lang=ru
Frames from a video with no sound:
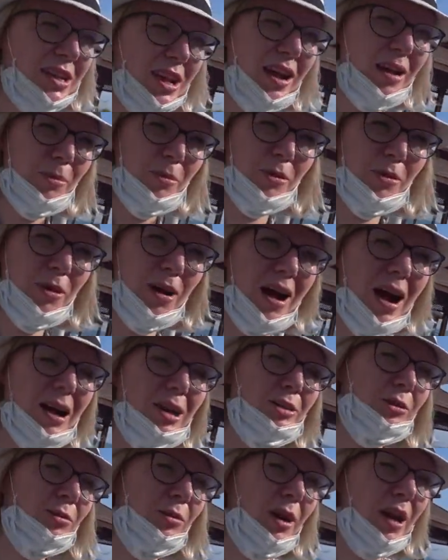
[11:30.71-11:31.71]
самую
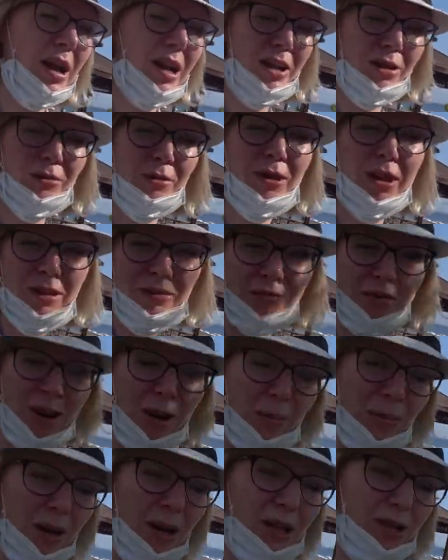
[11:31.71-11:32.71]
актуальную
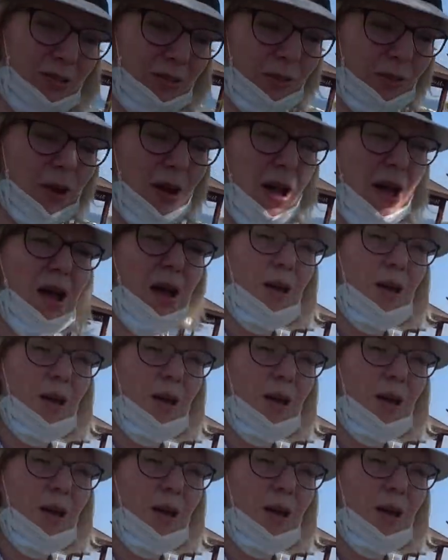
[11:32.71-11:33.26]
информацию